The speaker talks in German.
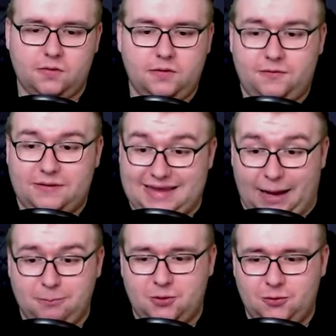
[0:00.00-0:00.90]
sieht
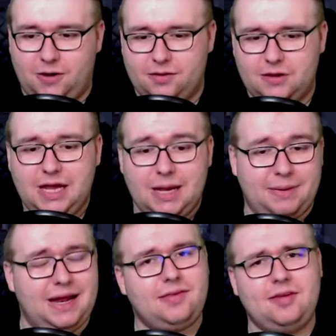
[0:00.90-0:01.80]
verdammt gut aus.
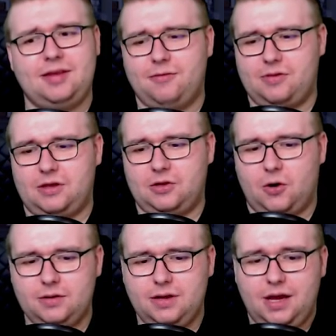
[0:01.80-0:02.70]
Man hat sich da was
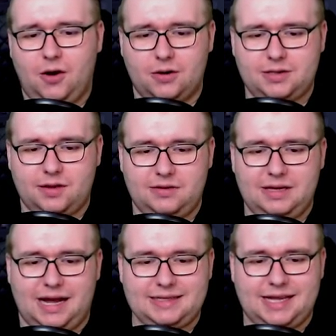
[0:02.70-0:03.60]
getraut. Auch dass die
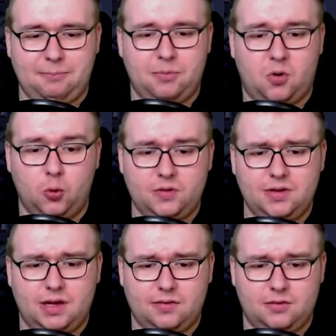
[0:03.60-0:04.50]
Radkappen rot
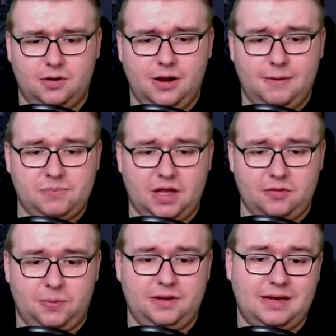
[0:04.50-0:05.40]
sind, also
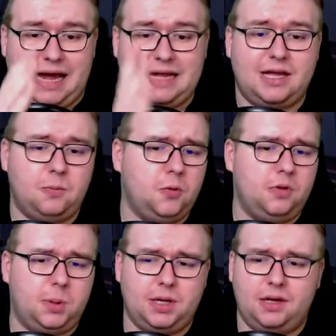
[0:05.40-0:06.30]
dass mit den Radkappen nur
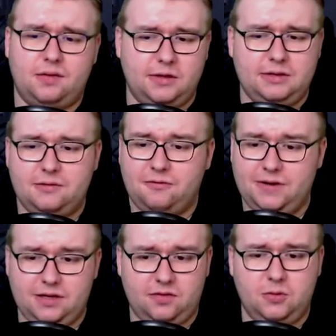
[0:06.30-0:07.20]
die Striche sind,
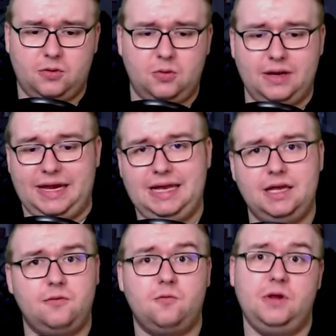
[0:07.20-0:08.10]
finde ich ziemlich cool.
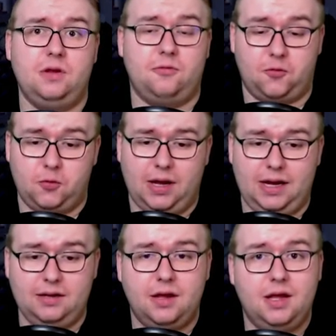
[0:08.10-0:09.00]
Ähnlich wie früher
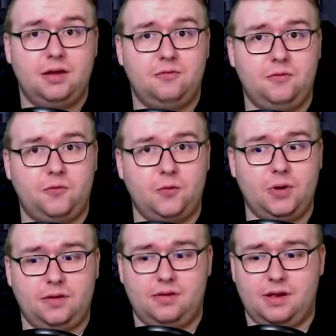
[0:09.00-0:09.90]
halt, wie früher
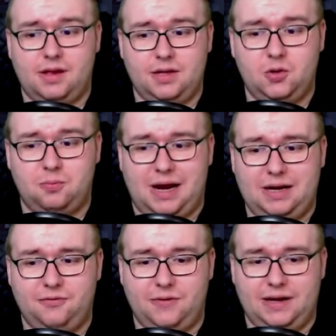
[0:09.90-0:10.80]
diese äh,
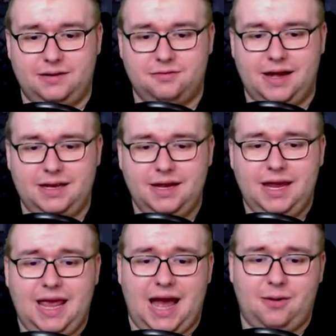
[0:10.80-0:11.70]
normalen Felgen waren.
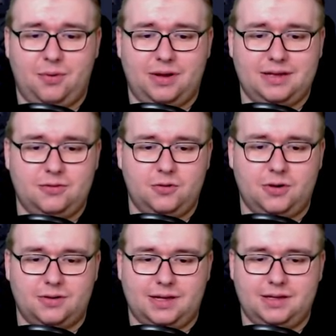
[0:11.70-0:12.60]
Aber natürlich
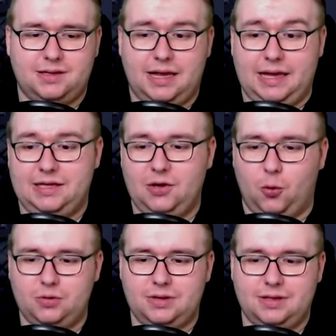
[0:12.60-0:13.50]
auch dann äh, die
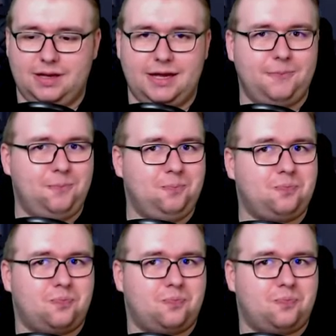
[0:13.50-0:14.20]
roten. Ähm,